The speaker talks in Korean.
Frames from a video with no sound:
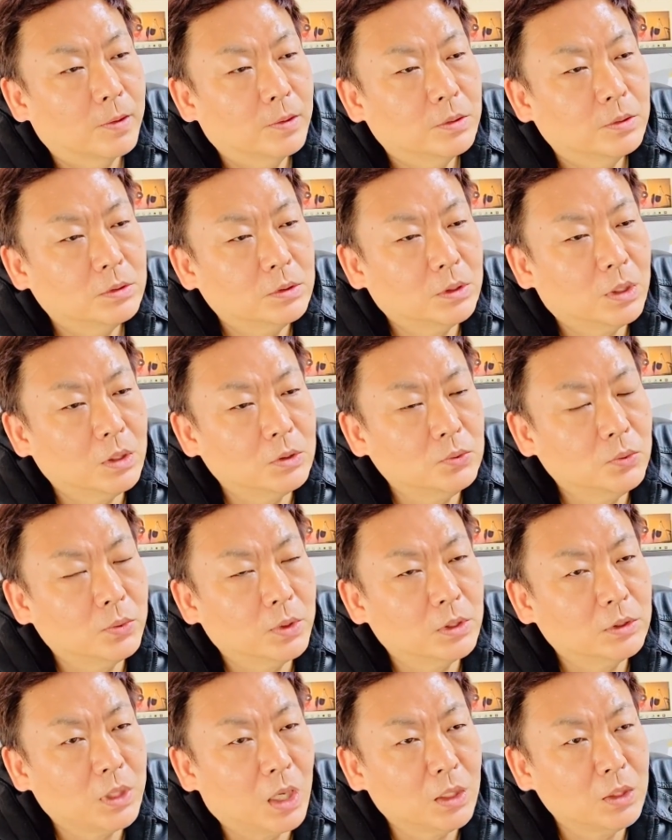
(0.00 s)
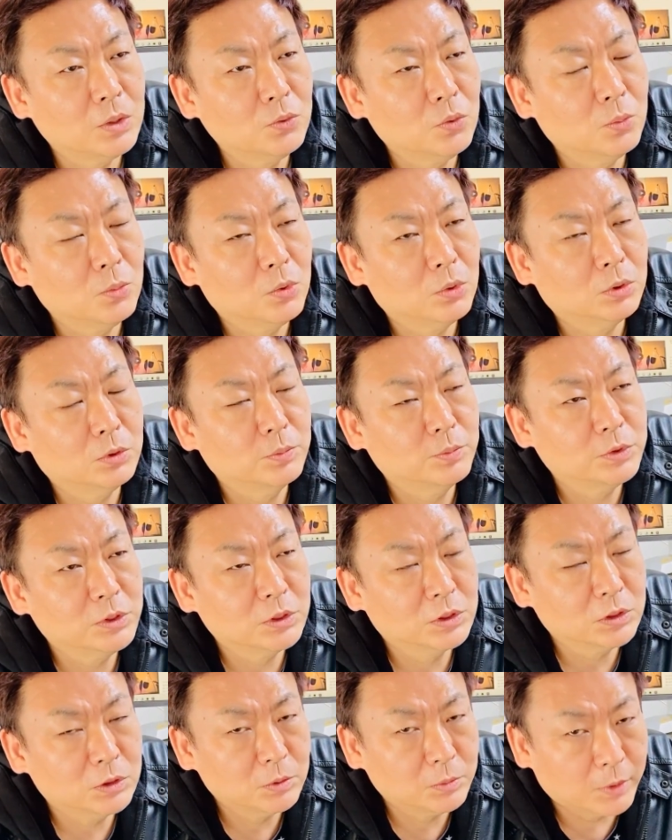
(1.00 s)
시가총액 상위 종목의
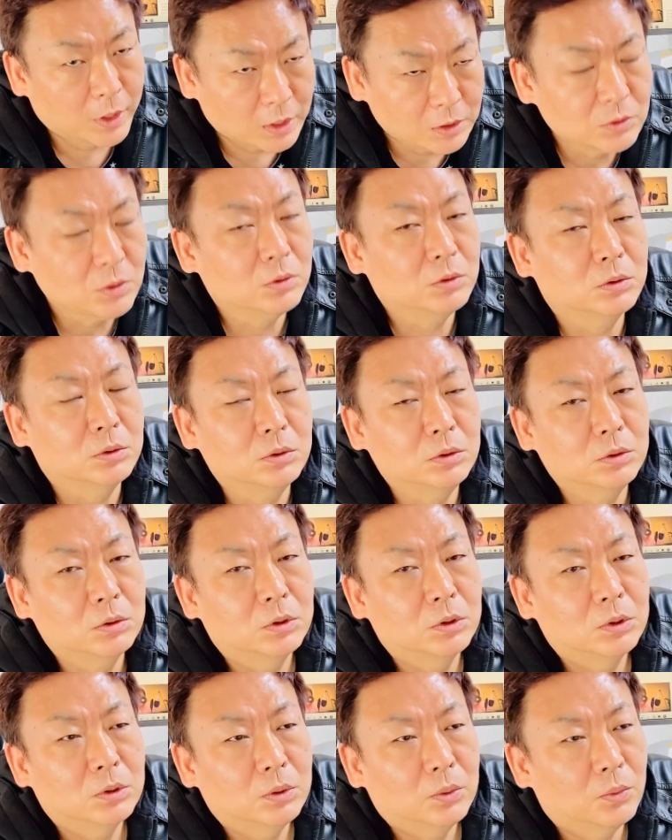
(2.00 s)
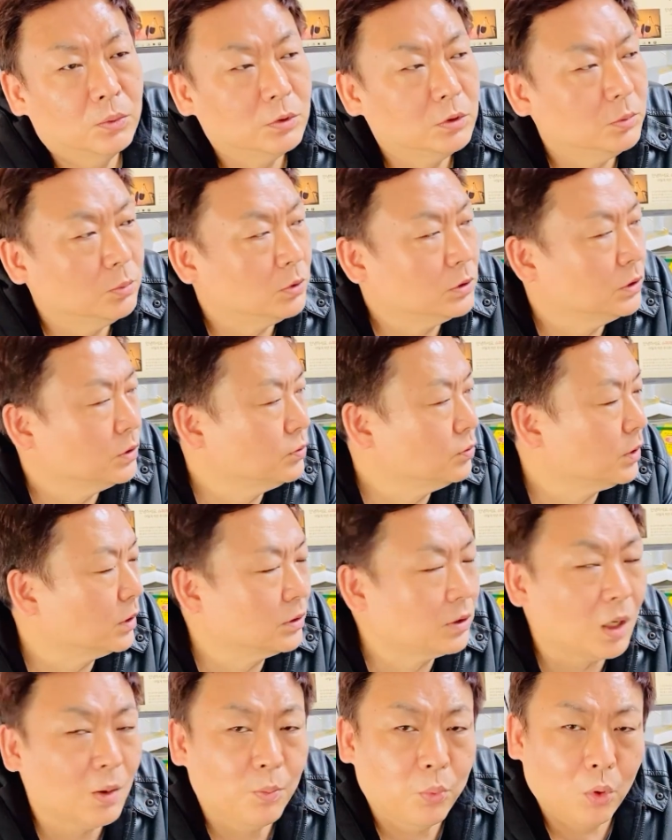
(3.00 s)
움직임에서는 오늘
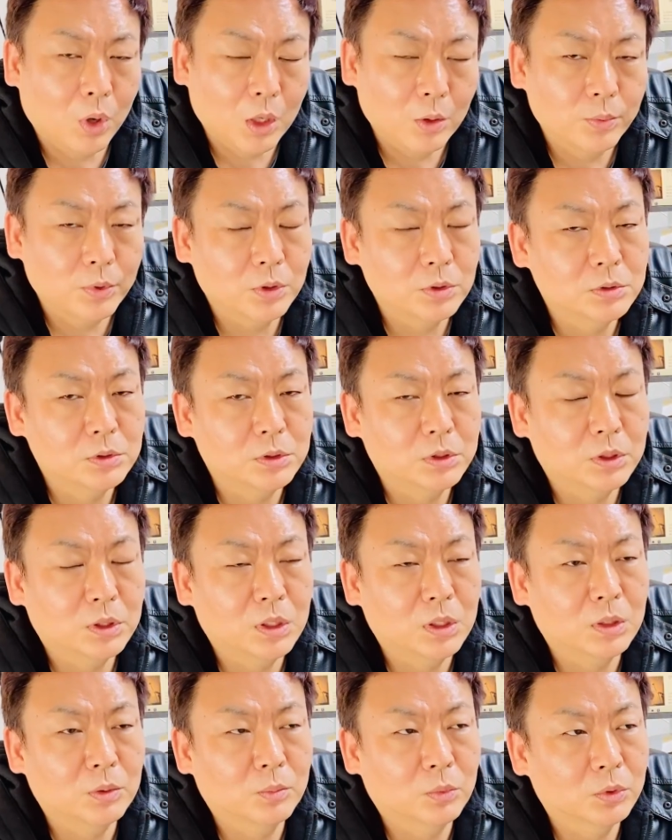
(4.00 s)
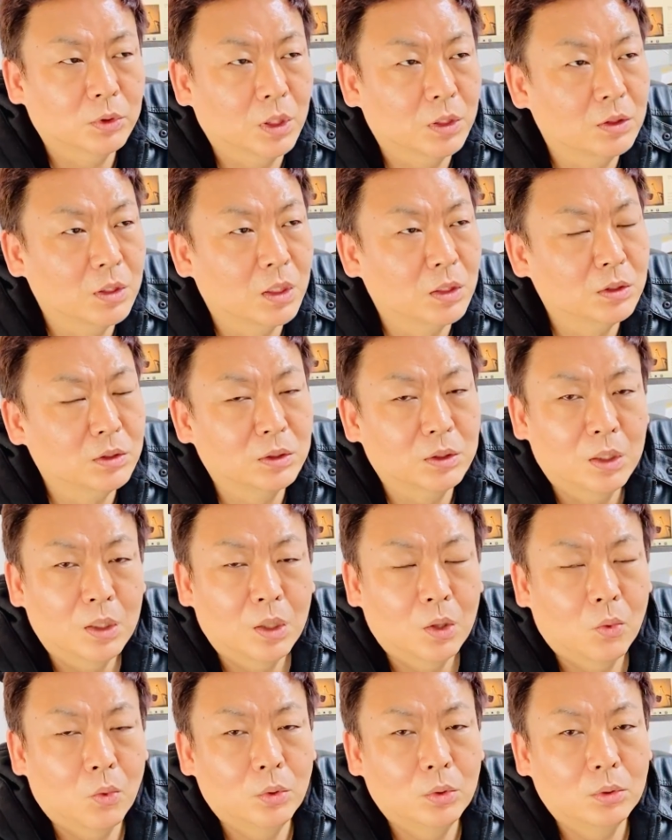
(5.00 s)
지수가 딱 보합이었으니까 대단히
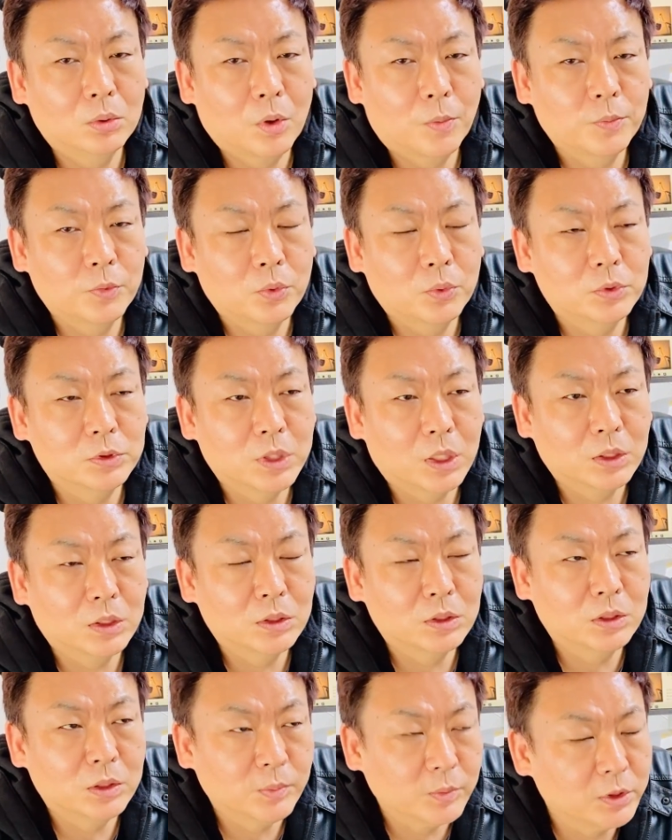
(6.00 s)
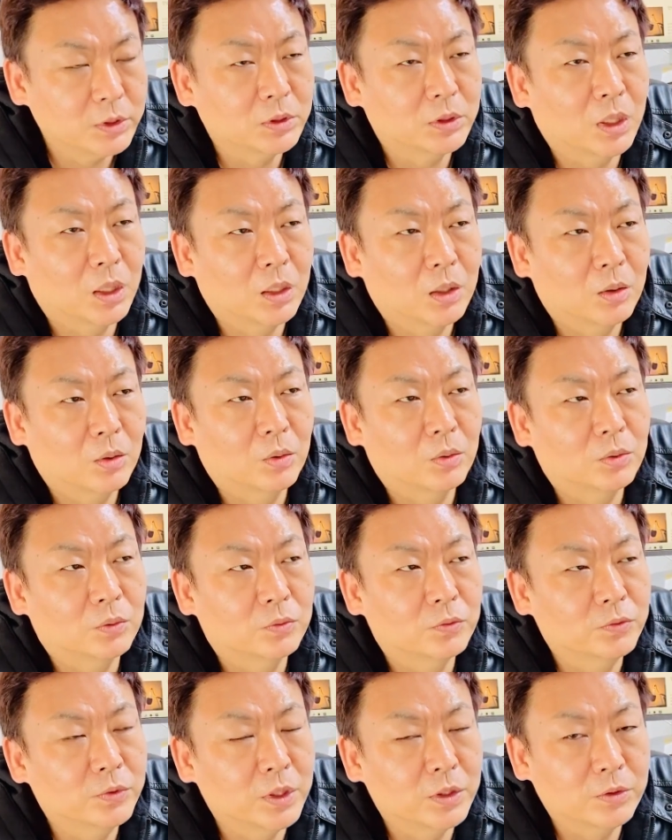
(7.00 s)
오른 업종을 찾기는 힘들다.
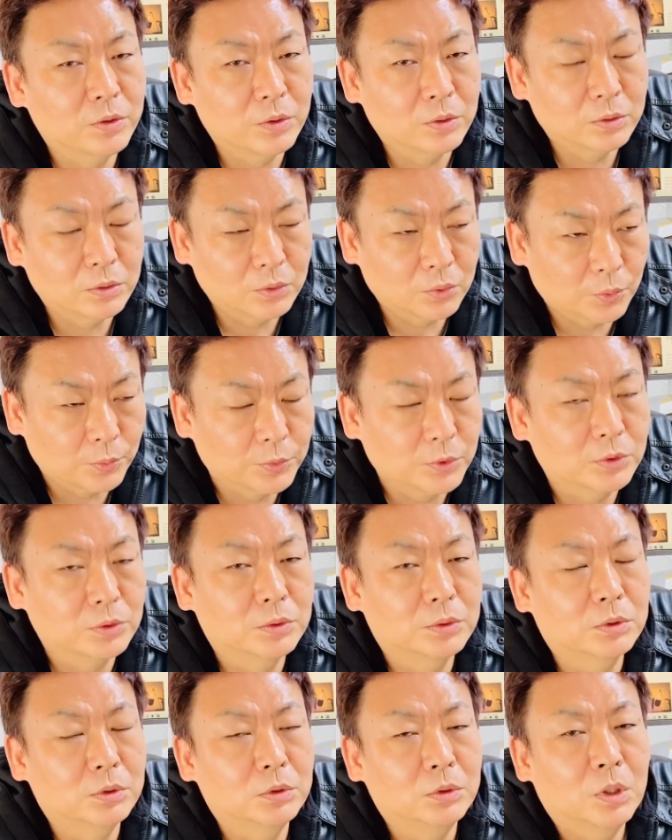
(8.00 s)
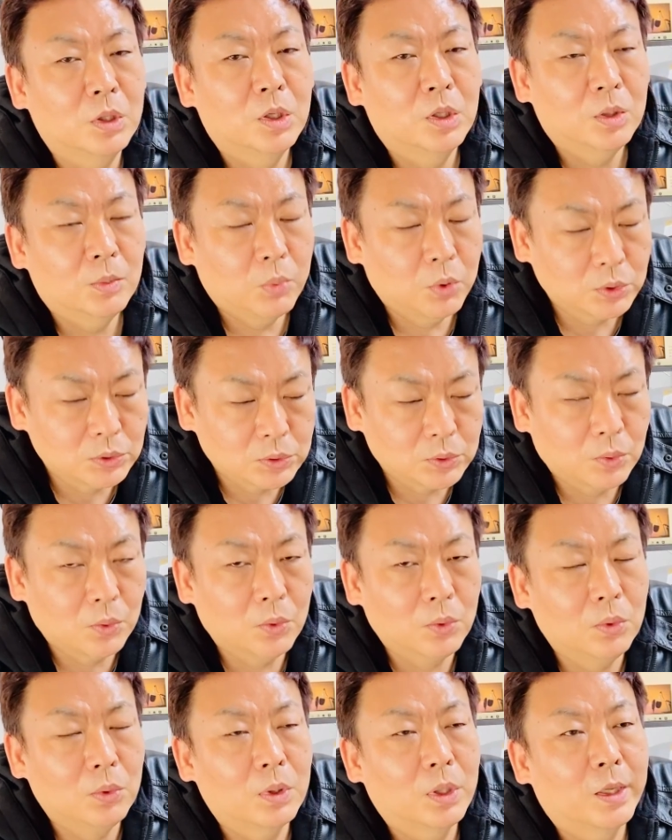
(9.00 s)
눈에 띄었던 업종들은
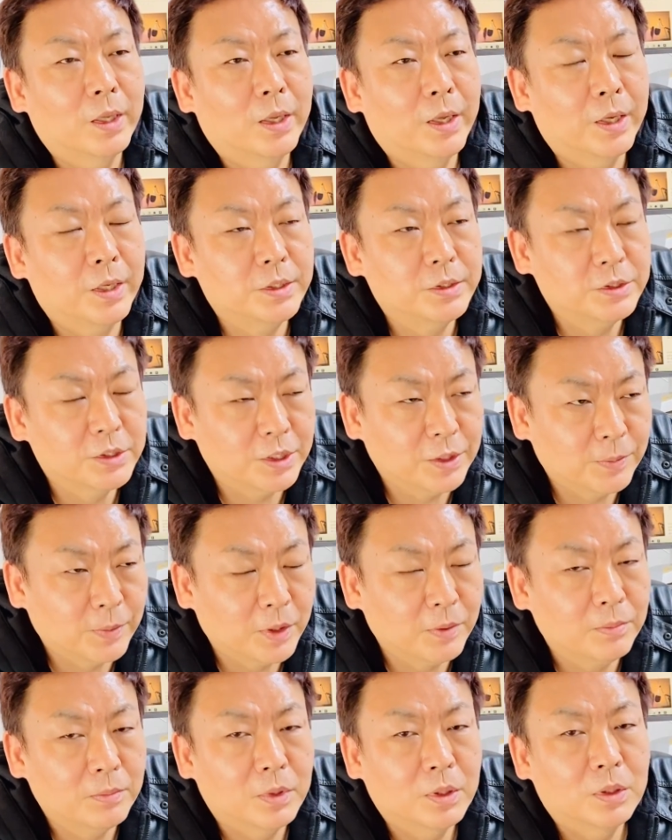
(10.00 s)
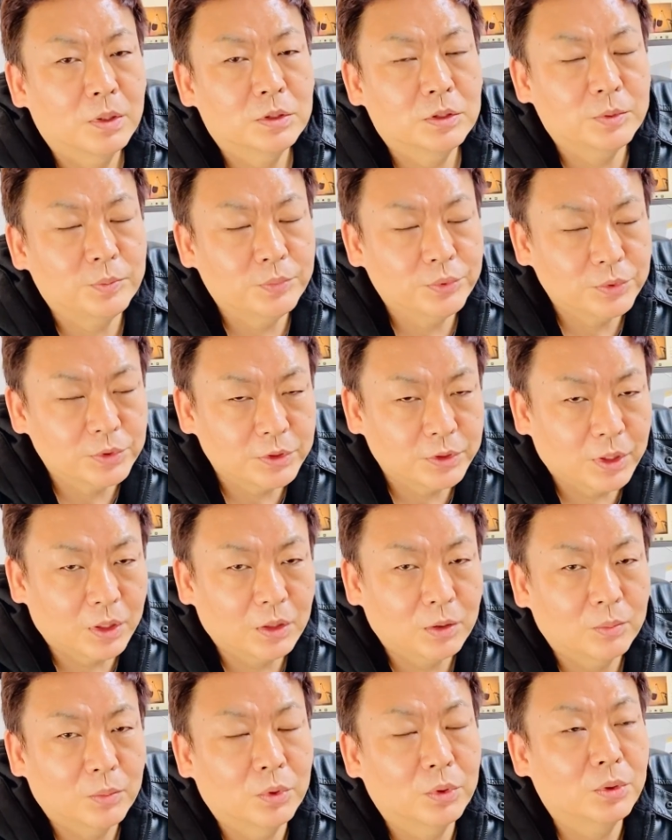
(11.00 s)
포스코, HMM,
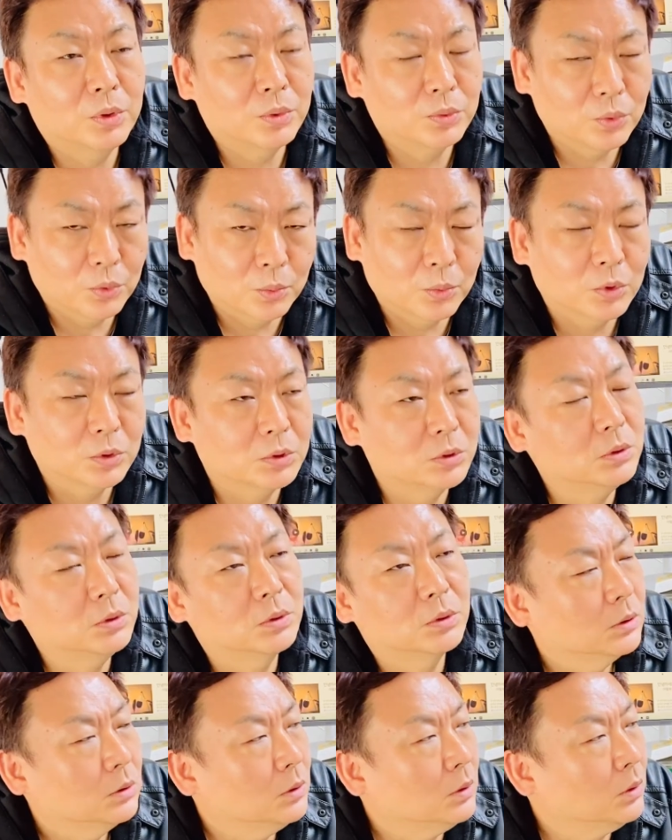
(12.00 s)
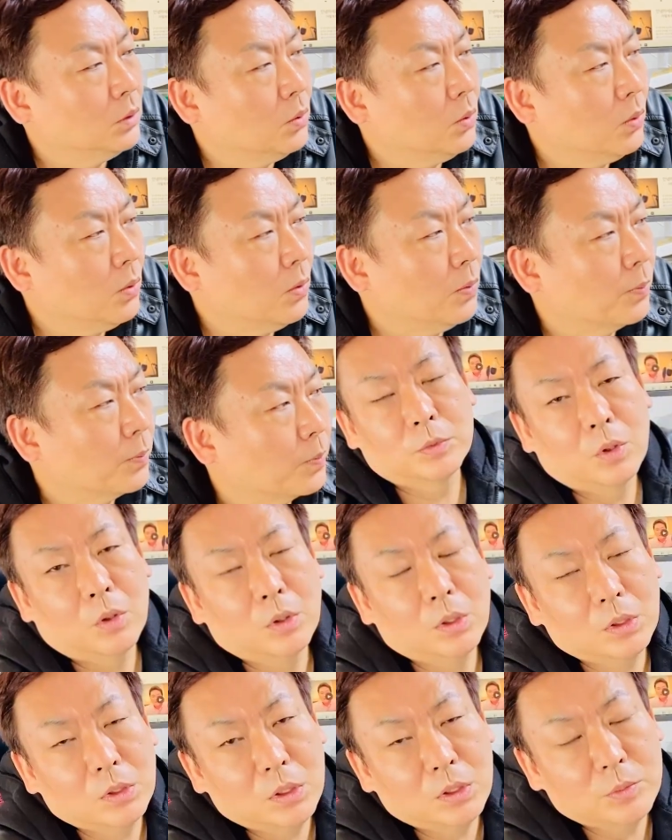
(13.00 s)
신풍제약 이런 종목들, 그리고
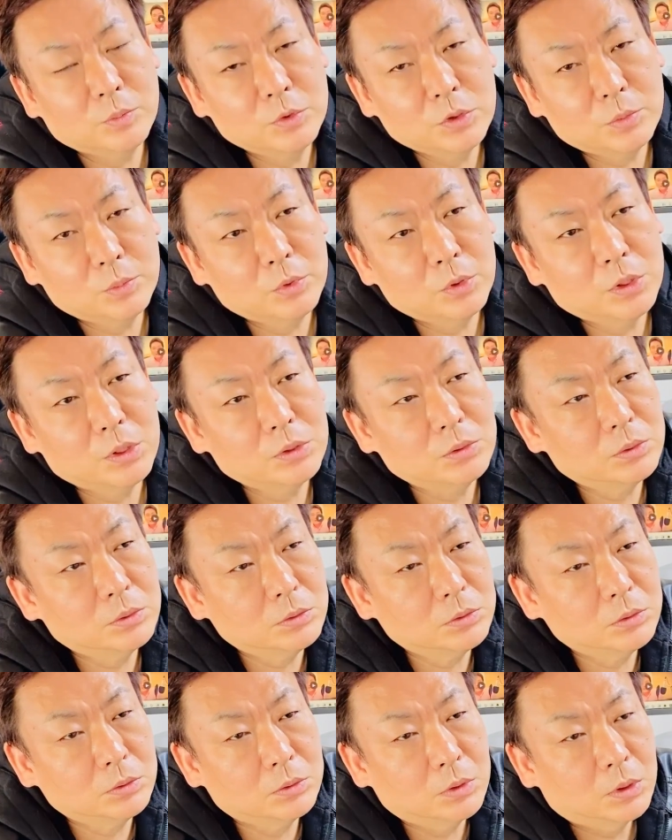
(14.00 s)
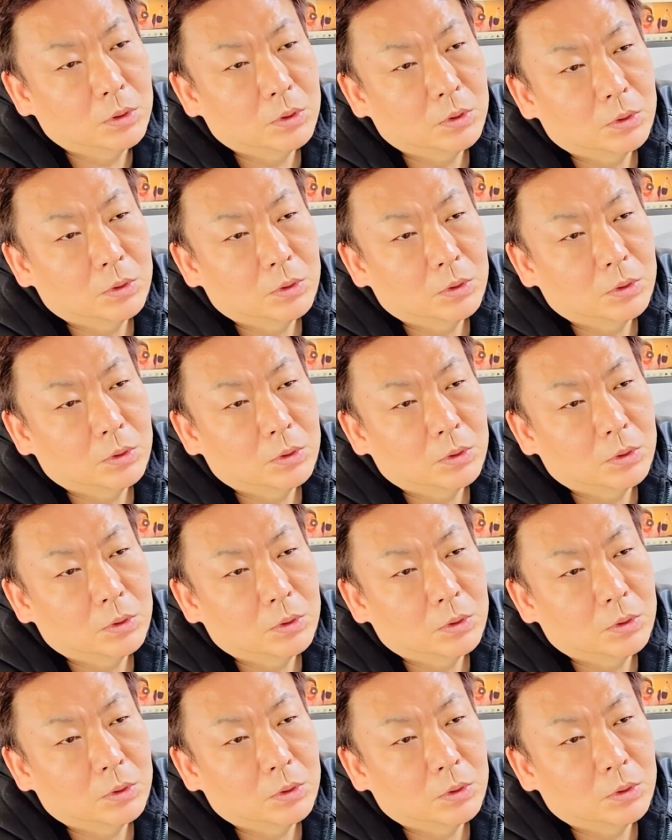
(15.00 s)
거래대금 측면에서는